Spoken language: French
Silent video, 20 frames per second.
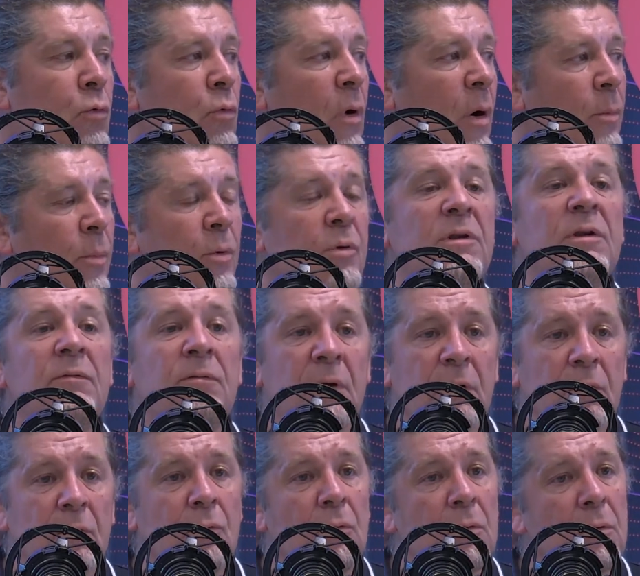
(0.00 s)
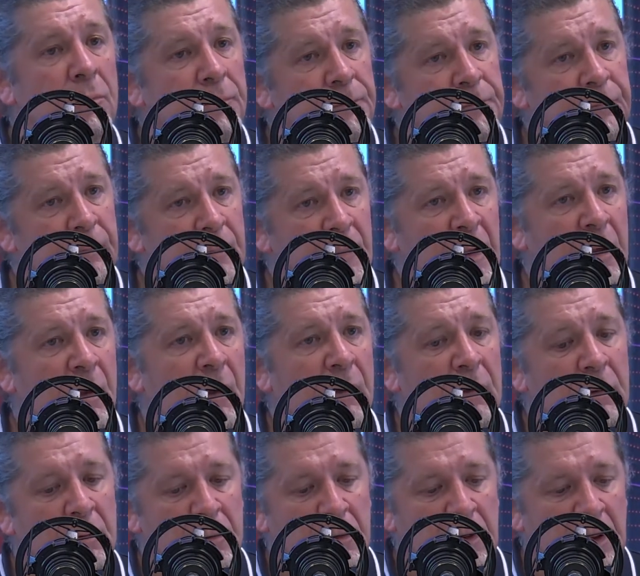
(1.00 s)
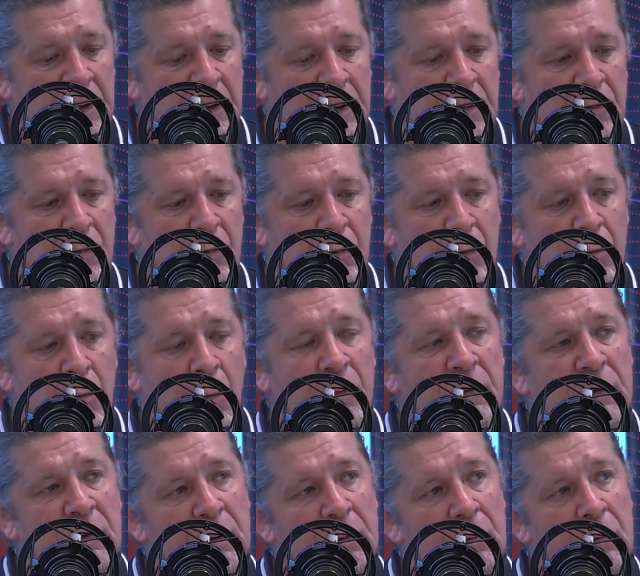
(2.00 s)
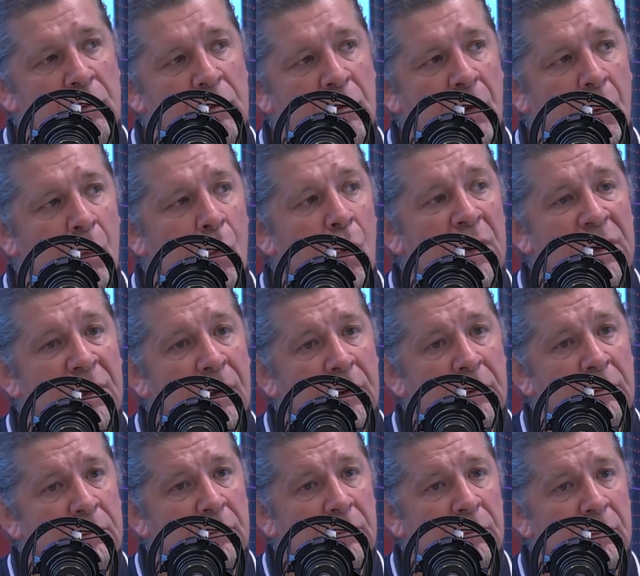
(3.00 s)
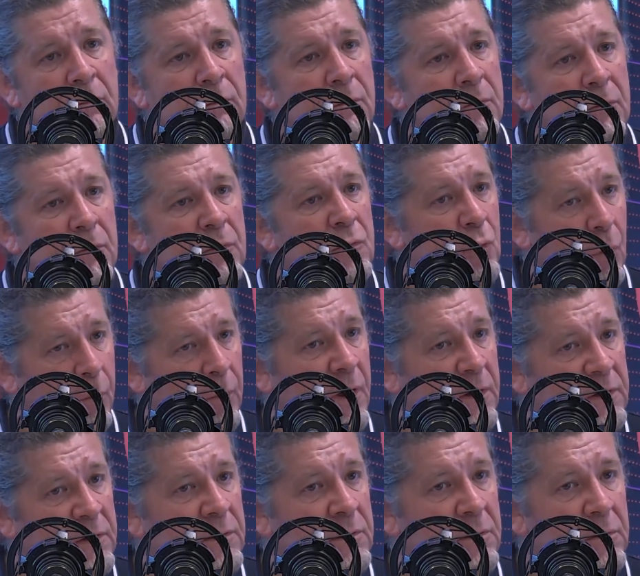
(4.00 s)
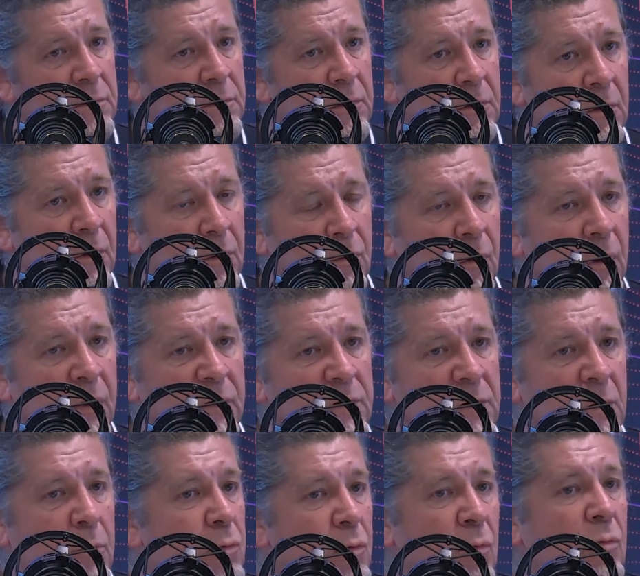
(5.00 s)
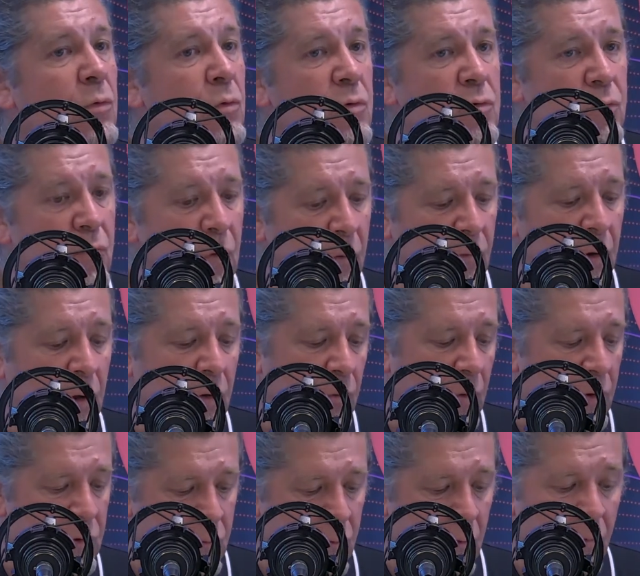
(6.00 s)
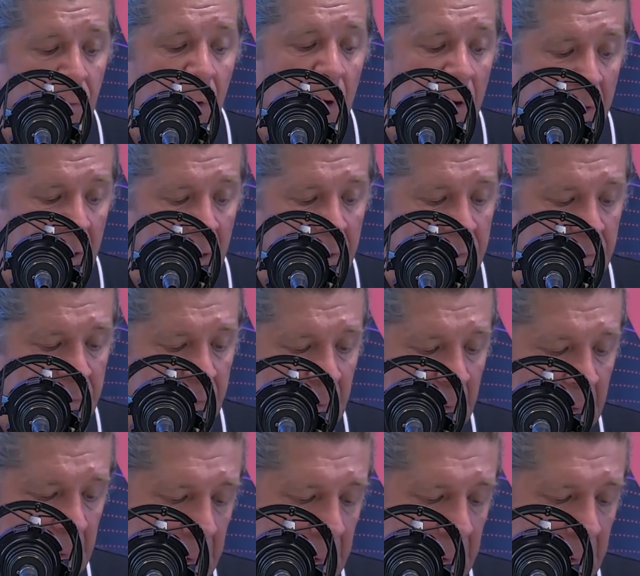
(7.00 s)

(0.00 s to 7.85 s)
loin, un petit véhicule, et d'augmenter le temps moyen sur place. C'est-à-dire de rester plutôt deux jours, voire trois jours, voire quatre